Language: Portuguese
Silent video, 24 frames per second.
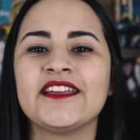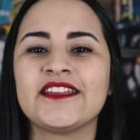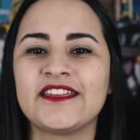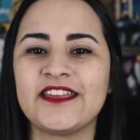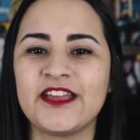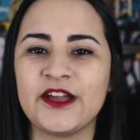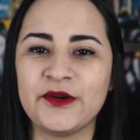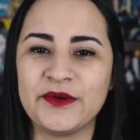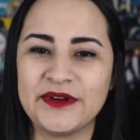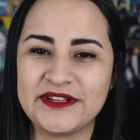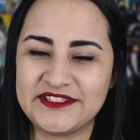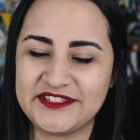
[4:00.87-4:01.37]
que
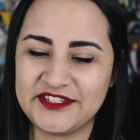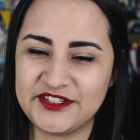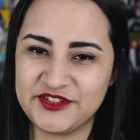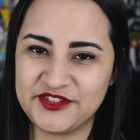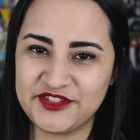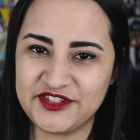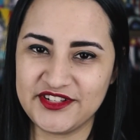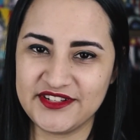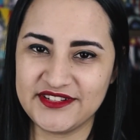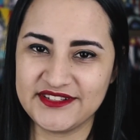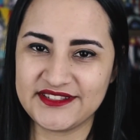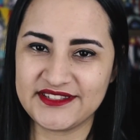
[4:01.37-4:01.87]
eu
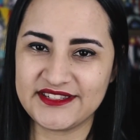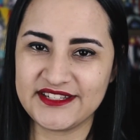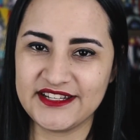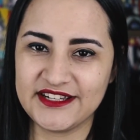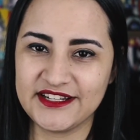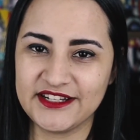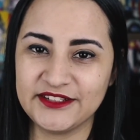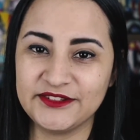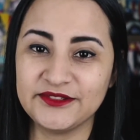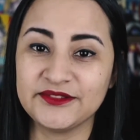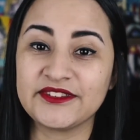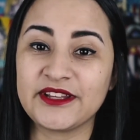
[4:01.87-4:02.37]
assisti esse
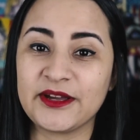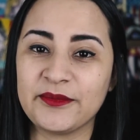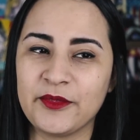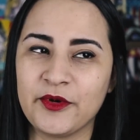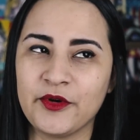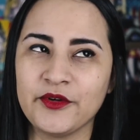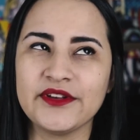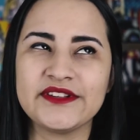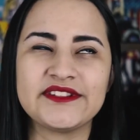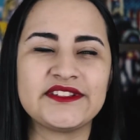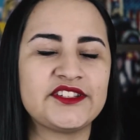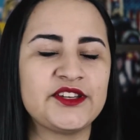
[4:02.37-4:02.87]
ano, tá
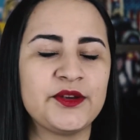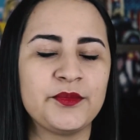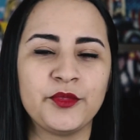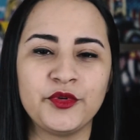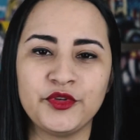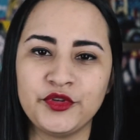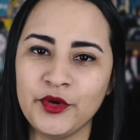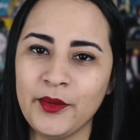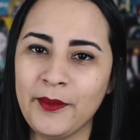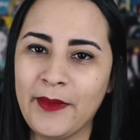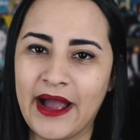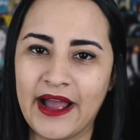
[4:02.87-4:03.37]
bom? Assisti
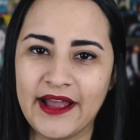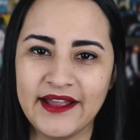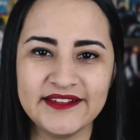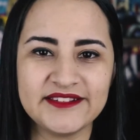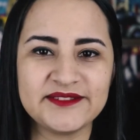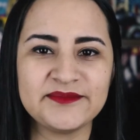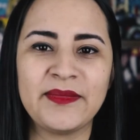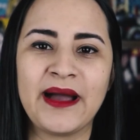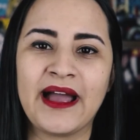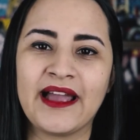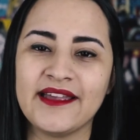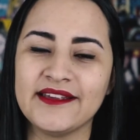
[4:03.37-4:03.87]
muito
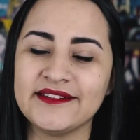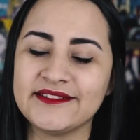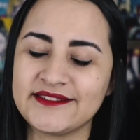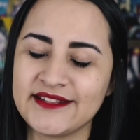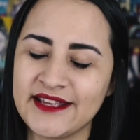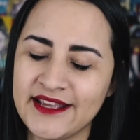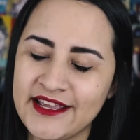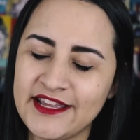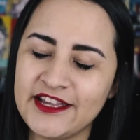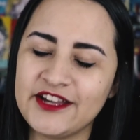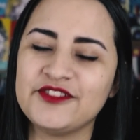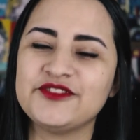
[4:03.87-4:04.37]
mais, mas
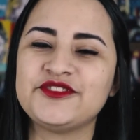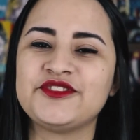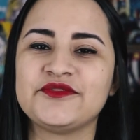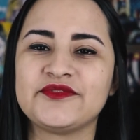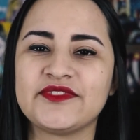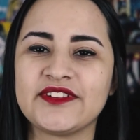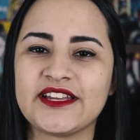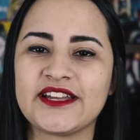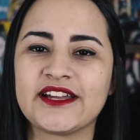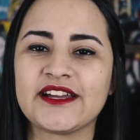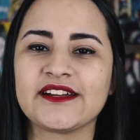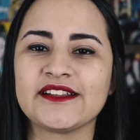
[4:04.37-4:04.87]
eu
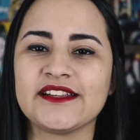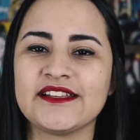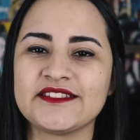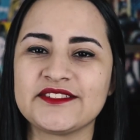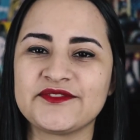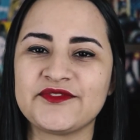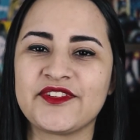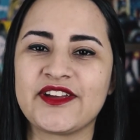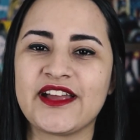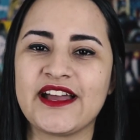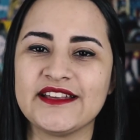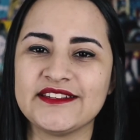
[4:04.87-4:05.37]
tive que
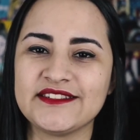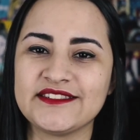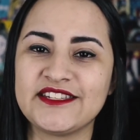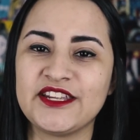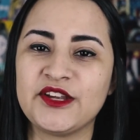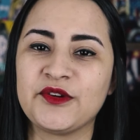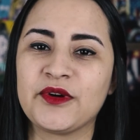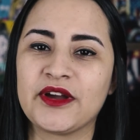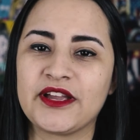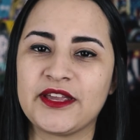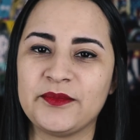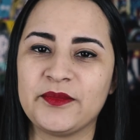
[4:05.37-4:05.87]
classificar
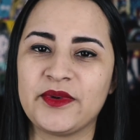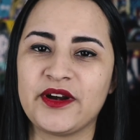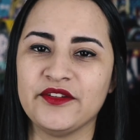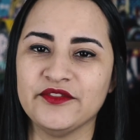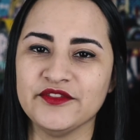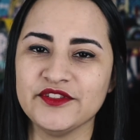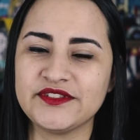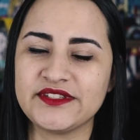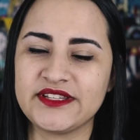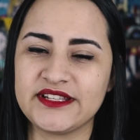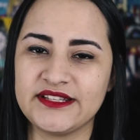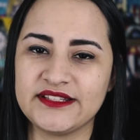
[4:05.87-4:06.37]
5 aqui para
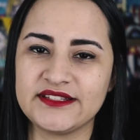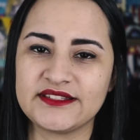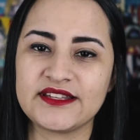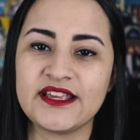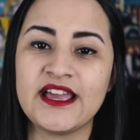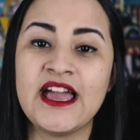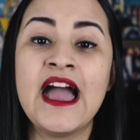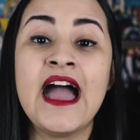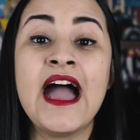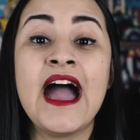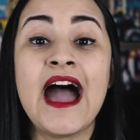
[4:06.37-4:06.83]
vocês.